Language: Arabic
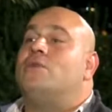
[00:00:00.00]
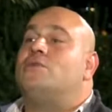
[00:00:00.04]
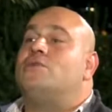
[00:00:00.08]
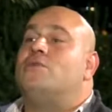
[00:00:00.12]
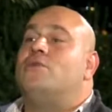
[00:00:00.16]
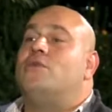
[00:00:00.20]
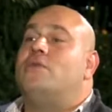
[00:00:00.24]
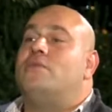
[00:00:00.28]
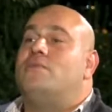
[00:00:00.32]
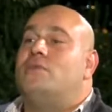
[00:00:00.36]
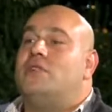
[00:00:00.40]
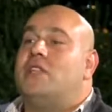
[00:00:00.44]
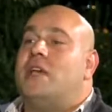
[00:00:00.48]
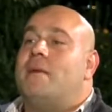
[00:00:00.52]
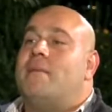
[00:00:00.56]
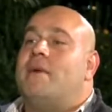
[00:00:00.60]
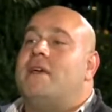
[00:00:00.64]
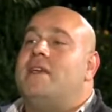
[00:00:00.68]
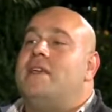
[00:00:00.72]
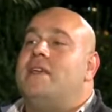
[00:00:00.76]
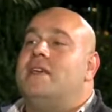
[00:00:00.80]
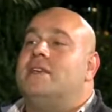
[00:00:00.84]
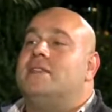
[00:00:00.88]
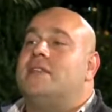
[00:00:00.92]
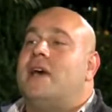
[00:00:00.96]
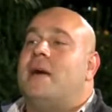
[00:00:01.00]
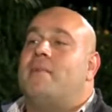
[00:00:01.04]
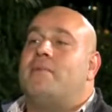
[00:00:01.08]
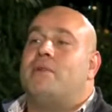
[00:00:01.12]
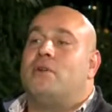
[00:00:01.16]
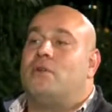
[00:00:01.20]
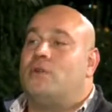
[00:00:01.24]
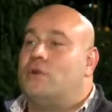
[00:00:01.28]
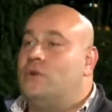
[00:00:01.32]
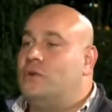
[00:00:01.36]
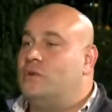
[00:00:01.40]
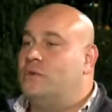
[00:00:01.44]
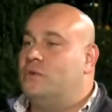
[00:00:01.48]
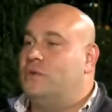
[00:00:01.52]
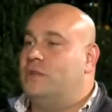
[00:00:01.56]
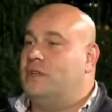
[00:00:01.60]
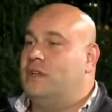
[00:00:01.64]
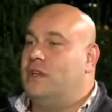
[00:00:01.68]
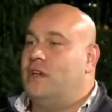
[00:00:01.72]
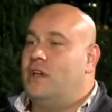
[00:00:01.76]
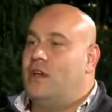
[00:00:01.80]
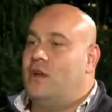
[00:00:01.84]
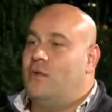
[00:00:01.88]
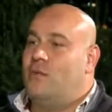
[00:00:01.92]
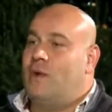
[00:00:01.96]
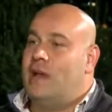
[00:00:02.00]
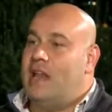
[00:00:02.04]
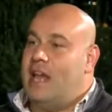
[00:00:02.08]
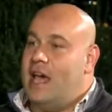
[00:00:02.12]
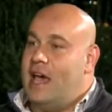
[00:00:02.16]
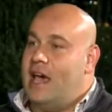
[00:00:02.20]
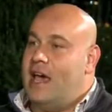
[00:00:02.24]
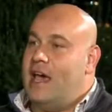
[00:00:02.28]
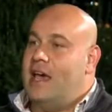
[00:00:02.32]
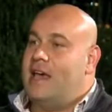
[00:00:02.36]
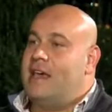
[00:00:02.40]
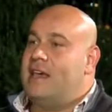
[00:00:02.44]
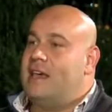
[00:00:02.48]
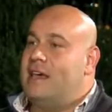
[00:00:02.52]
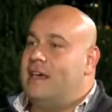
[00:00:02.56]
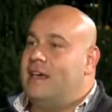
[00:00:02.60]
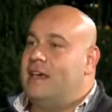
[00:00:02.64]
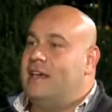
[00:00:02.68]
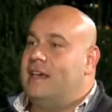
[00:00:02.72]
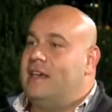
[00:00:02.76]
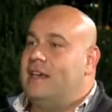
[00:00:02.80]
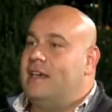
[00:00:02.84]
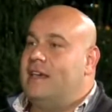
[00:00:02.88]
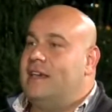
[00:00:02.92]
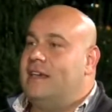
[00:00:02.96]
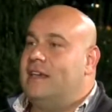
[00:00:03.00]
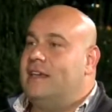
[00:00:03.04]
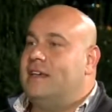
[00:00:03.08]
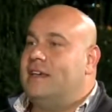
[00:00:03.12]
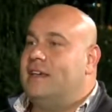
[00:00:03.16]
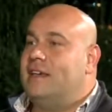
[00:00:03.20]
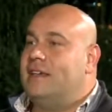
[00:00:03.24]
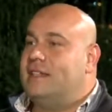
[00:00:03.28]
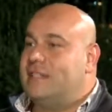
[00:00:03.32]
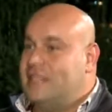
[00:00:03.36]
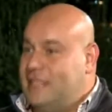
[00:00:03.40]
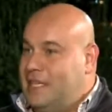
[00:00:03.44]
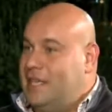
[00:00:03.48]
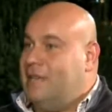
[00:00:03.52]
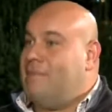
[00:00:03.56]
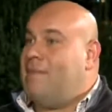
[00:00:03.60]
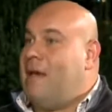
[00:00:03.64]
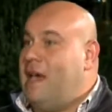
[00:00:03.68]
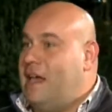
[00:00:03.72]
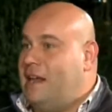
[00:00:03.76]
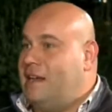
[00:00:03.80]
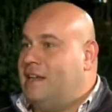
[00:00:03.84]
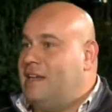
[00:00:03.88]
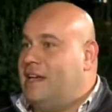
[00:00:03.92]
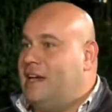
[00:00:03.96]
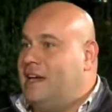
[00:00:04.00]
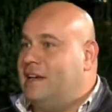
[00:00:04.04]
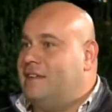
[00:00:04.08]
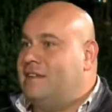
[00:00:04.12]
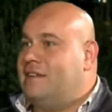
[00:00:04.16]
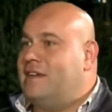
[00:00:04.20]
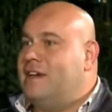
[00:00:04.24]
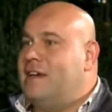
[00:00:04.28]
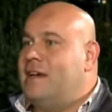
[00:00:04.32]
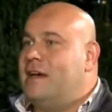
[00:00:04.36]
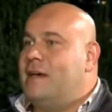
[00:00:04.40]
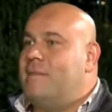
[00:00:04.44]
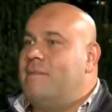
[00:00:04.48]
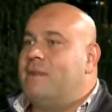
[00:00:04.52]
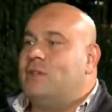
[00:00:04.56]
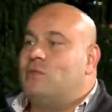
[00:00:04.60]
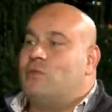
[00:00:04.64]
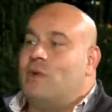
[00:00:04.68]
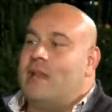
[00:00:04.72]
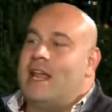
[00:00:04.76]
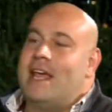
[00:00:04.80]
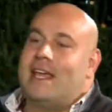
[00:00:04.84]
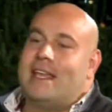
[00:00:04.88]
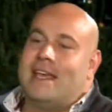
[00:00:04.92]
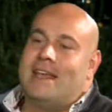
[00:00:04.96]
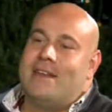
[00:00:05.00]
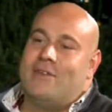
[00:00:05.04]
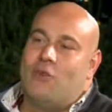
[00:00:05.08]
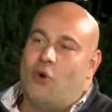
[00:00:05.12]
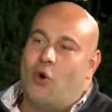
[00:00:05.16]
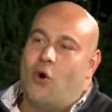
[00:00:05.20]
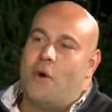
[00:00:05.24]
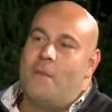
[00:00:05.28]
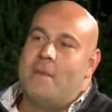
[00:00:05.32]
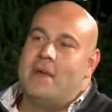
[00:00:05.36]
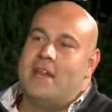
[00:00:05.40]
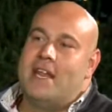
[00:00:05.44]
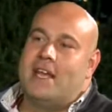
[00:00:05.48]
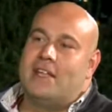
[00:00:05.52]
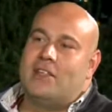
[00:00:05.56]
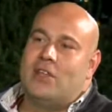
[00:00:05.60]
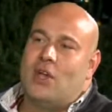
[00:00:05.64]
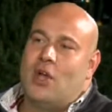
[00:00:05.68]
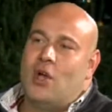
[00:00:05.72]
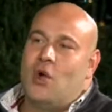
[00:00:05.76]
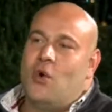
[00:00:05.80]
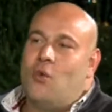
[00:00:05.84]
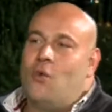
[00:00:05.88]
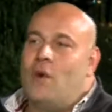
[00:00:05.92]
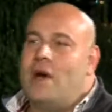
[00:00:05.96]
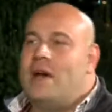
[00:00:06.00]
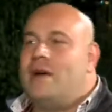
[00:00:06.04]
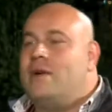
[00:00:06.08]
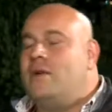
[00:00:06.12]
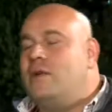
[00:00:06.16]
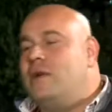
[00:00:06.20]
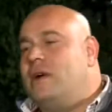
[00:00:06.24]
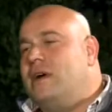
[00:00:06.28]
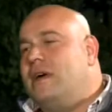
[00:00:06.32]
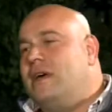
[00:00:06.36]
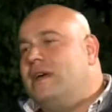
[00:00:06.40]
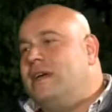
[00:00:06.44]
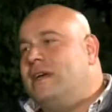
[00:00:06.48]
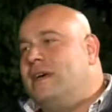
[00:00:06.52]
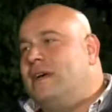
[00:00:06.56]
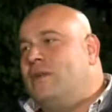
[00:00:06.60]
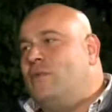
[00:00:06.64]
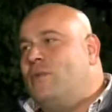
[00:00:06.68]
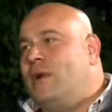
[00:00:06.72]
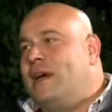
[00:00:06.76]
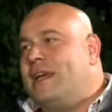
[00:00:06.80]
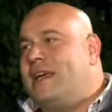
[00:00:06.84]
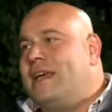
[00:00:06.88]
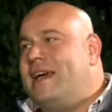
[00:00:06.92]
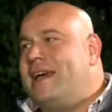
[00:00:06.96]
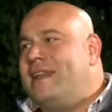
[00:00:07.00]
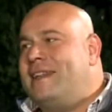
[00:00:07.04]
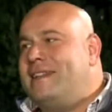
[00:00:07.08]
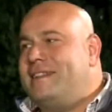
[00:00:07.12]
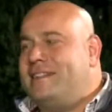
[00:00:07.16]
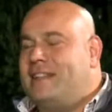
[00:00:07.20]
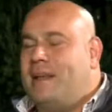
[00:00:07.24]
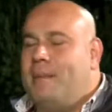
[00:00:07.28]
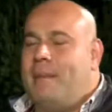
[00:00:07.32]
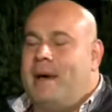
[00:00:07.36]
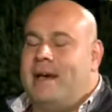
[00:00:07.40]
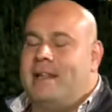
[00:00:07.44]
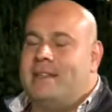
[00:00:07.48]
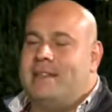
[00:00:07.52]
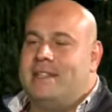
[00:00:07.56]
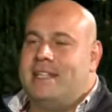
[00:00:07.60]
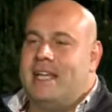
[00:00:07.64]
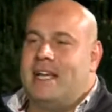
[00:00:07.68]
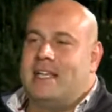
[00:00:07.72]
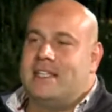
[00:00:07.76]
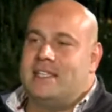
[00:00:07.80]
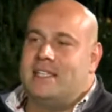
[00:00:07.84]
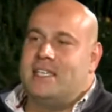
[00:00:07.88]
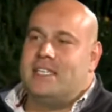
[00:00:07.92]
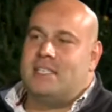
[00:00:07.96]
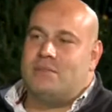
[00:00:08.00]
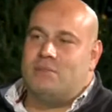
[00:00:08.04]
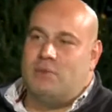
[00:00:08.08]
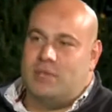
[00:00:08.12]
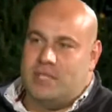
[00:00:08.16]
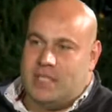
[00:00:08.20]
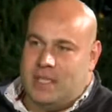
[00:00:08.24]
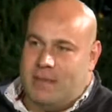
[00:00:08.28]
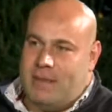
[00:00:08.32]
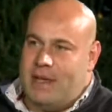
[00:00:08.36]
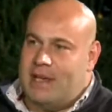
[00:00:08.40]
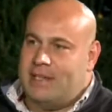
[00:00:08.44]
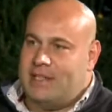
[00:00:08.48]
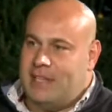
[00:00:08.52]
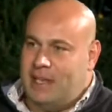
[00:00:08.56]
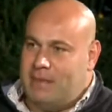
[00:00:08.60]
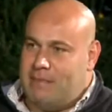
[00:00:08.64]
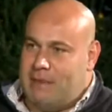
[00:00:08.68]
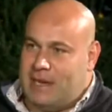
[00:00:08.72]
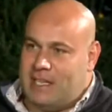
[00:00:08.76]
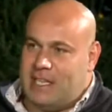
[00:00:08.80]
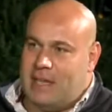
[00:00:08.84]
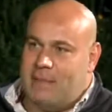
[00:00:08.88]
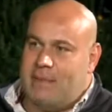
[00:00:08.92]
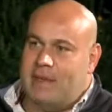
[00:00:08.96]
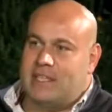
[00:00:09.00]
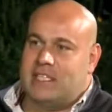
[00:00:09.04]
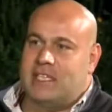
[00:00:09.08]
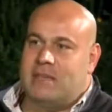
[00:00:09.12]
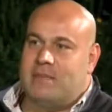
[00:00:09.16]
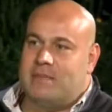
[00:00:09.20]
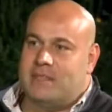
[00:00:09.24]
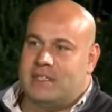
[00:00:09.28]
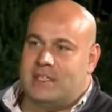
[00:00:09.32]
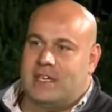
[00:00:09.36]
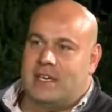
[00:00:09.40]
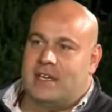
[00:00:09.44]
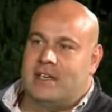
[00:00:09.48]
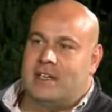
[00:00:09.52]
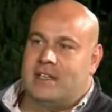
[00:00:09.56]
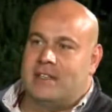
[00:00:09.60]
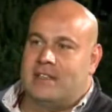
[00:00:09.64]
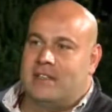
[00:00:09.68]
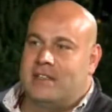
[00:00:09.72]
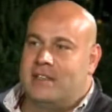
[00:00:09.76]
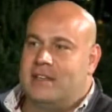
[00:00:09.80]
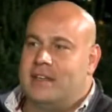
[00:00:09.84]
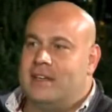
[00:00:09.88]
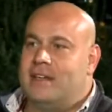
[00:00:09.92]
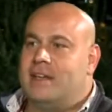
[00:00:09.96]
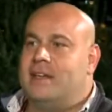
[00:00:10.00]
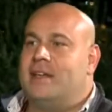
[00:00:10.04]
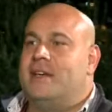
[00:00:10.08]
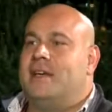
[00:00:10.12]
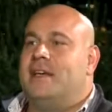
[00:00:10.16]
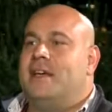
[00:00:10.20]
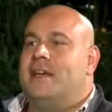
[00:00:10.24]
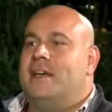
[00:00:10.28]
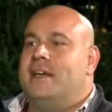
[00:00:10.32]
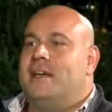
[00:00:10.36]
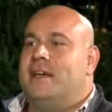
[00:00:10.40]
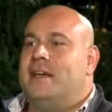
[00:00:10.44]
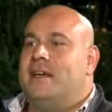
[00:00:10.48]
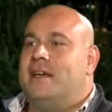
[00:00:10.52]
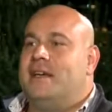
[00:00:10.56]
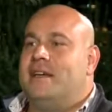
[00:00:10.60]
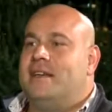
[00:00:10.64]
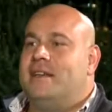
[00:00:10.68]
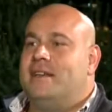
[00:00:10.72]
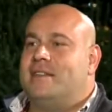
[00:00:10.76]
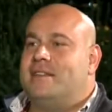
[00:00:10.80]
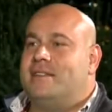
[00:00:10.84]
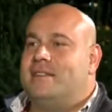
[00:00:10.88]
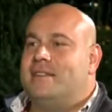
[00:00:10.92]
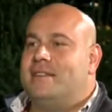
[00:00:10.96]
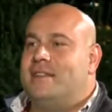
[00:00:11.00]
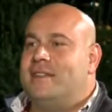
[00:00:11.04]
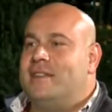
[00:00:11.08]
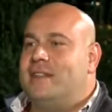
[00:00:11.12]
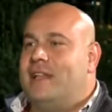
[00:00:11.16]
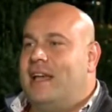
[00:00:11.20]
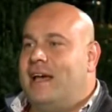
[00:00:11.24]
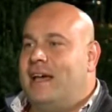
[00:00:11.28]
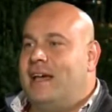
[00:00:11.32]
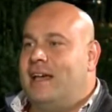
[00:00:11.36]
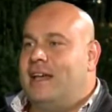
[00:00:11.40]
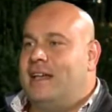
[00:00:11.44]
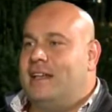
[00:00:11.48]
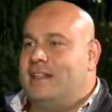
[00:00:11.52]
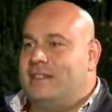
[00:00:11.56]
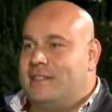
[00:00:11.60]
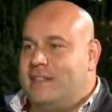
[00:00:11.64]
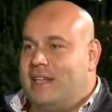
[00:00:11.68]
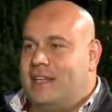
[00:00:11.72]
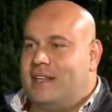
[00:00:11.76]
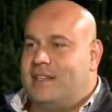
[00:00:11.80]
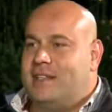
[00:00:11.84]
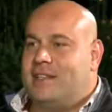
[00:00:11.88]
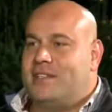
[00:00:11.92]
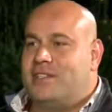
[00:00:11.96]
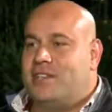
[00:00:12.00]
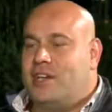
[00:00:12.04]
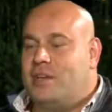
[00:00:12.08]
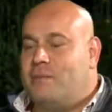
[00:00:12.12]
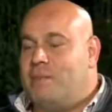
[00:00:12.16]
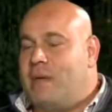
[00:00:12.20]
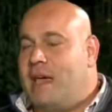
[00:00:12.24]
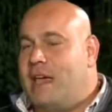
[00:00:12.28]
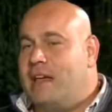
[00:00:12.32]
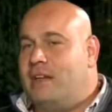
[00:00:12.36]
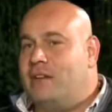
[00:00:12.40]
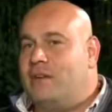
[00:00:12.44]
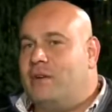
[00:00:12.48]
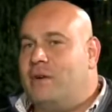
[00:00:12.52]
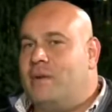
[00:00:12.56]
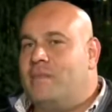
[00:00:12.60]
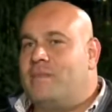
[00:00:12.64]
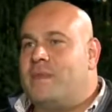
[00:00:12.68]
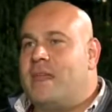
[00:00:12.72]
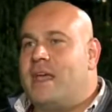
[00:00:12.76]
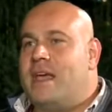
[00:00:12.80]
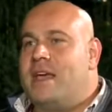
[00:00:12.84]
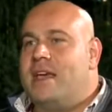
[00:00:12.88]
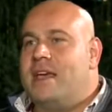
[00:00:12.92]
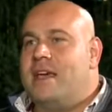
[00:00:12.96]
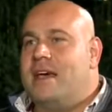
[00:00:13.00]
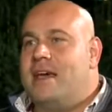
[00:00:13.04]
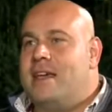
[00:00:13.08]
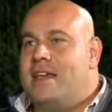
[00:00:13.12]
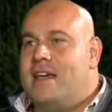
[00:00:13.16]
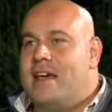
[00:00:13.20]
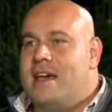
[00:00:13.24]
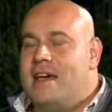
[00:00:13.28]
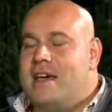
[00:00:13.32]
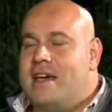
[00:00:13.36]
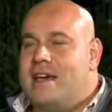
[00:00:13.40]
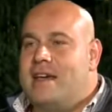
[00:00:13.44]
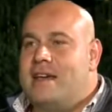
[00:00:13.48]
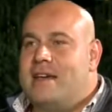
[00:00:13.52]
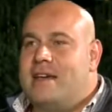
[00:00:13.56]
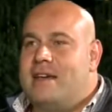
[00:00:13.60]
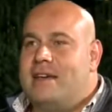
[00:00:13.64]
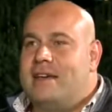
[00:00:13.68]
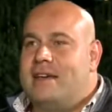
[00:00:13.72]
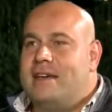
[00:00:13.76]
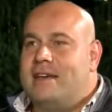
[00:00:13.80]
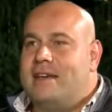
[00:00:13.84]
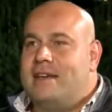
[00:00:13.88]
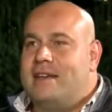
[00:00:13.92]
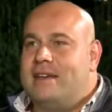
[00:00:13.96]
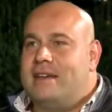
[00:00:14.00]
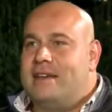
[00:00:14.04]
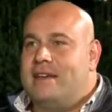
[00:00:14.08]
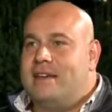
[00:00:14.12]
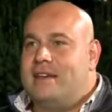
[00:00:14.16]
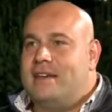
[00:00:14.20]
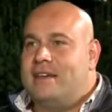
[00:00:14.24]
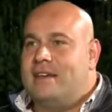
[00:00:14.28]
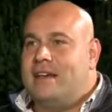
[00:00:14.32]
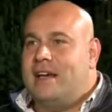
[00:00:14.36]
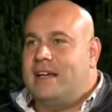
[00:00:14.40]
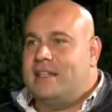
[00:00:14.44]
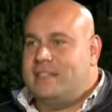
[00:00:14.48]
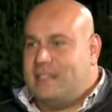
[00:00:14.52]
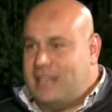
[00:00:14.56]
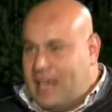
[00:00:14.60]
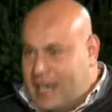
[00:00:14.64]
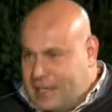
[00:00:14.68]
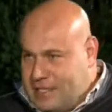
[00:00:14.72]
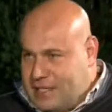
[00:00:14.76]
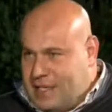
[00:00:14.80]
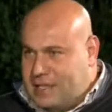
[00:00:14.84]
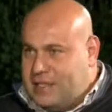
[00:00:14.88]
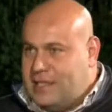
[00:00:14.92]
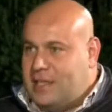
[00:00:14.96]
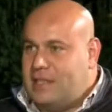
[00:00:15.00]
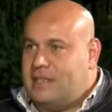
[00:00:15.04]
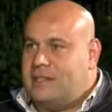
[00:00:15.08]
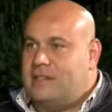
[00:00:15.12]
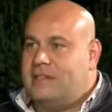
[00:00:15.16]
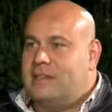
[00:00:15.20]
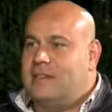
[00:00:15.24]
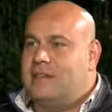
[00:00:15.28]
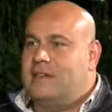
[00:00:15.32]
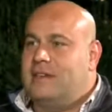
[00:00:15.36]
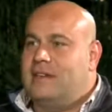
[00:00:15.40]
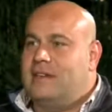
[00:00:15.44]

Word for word: حضور متميز عبر القرون ولها آه، استعمال كان بس ولكن اهملت وكان طبعا تاسيس معظم هذه المكتبات زي ما ذكرت آه، آه، آه، السيده شيماء انه هي تاسست